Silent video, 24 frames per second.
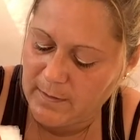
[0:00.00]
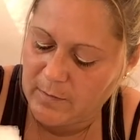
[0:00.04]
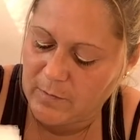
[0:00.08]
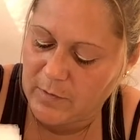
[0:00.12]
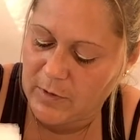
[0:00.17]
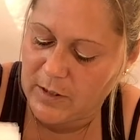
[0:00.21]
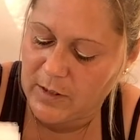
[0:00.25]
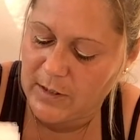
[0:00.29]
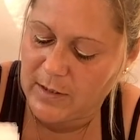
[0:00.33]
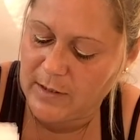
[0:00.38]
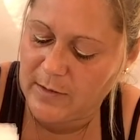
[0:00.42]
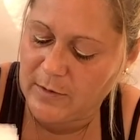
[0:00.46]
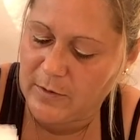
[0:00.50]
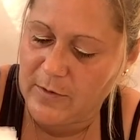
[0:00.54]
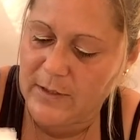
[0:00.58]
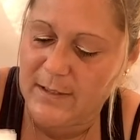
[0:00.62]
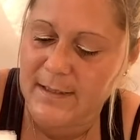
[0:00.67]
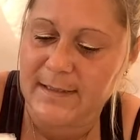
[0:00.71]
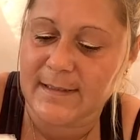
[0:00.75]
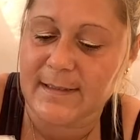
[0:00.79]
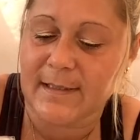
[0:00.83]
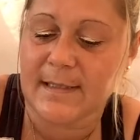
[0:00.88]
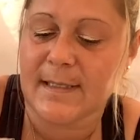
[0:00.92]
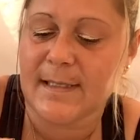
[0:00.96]
voilà,
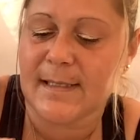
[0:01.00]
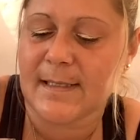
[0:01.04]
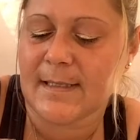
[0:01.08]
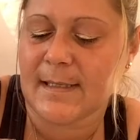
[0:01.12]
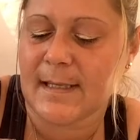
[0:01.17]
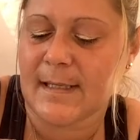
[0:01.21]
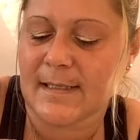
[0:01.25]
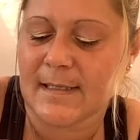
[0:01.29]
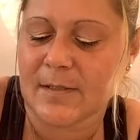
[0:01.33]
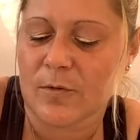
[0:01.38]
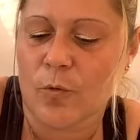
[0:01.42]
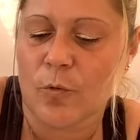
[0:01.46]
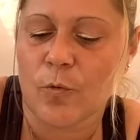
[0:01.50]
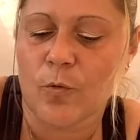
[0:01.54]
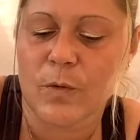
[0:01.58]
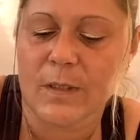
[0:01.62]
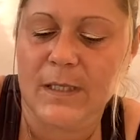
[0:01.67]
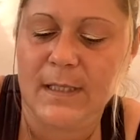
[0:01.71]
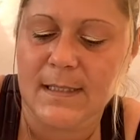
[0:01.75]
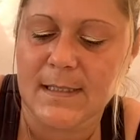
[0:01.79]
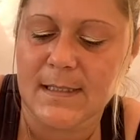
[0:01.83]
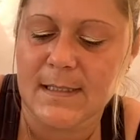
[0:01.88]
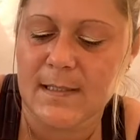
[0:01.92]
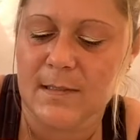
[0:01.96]
les, les, strasserons
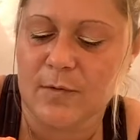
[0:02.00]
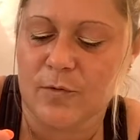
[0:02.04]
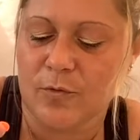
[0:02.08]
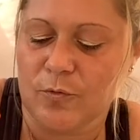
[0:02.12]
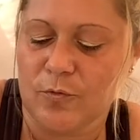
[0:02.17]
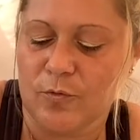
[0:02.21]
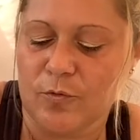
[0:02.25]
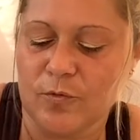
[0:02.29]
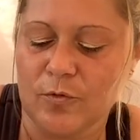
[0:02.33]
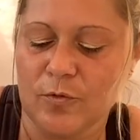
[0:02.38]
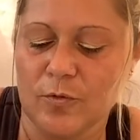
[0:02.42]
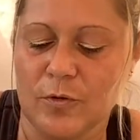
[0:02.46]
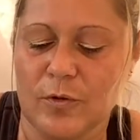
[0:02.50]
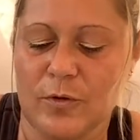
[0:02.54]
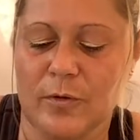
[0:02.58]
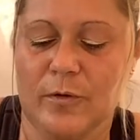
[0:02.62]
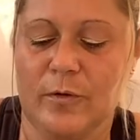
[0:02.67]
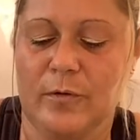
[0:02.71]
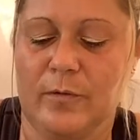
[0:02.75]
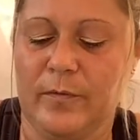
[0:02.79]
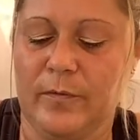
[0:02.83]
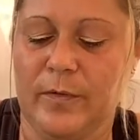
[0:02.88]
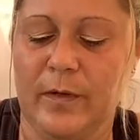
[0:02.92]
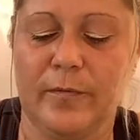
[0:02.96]
cristaux.
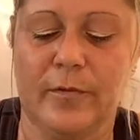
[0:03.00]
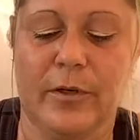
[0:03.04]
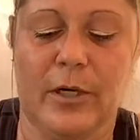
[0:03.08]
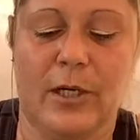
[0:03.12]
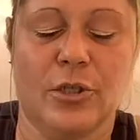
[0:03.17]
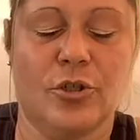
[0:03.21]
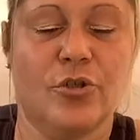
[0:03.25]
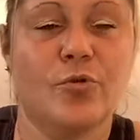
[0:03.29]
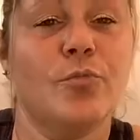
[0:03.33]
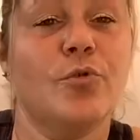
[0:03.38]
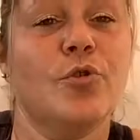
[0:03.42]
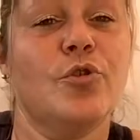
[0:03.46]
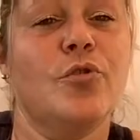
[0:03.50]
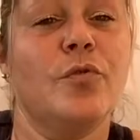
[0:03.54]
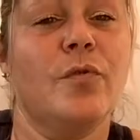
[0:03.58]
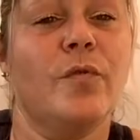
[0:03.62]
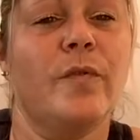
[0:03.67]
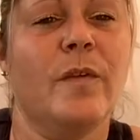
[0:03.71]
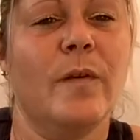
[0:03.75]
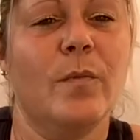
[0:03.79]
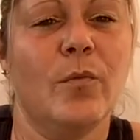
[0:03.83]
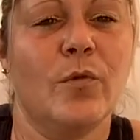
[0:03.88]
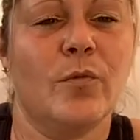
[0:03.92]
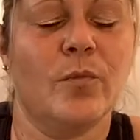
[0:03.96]
Enfin, voilà, je me suis
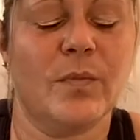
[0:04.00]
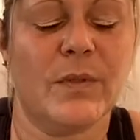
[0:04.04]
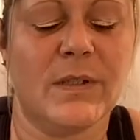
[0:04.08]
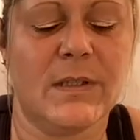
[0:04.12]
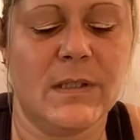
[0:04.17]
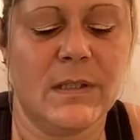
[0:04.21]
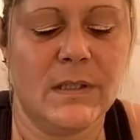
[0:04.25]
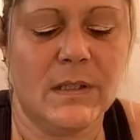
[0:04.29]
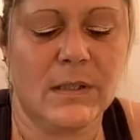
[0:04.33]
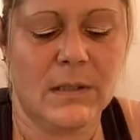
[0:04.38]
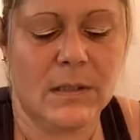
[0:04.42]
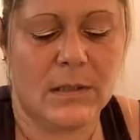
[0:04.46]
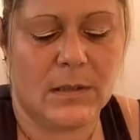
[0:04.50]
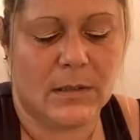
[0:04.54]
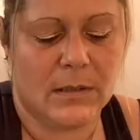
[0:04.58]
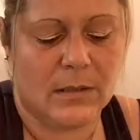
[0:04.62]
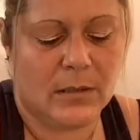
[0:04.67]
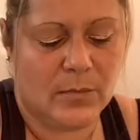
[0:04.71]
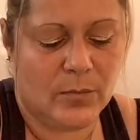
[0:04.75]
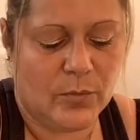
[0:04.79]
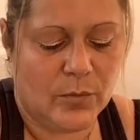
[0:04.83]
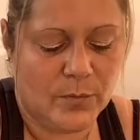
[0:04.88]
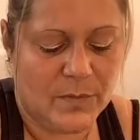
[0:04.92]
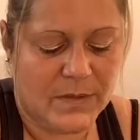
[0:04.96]
fait mon petit,
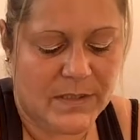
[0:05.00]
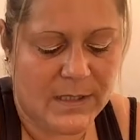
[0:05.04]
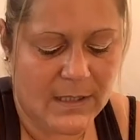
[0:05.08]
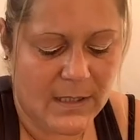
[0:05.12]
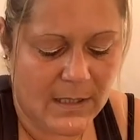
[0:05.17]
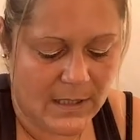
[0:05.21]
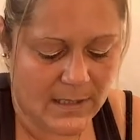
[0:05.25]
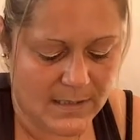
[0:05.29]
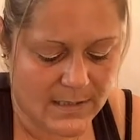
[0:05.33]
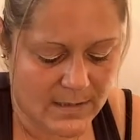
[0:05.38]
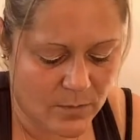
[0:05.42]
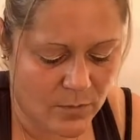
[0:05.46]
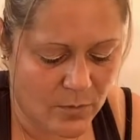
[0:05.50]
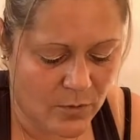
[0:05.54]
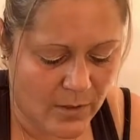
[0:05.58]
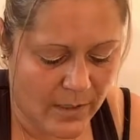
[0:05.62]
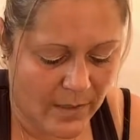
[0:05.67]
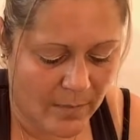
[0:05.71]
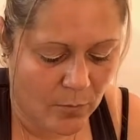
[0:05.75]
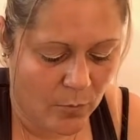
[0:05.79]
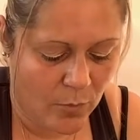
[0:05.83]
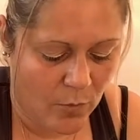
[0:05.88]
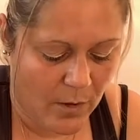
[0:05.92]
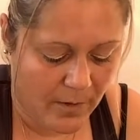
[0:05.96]
mon petit classement
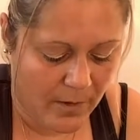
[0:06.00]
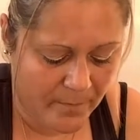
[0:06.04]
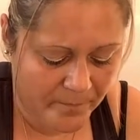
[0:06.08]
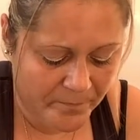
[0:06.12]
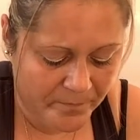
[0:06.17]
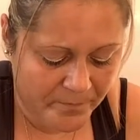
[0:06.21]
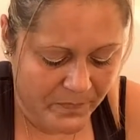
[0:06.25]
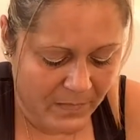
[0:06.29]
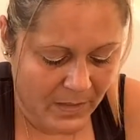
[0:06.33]
à moi.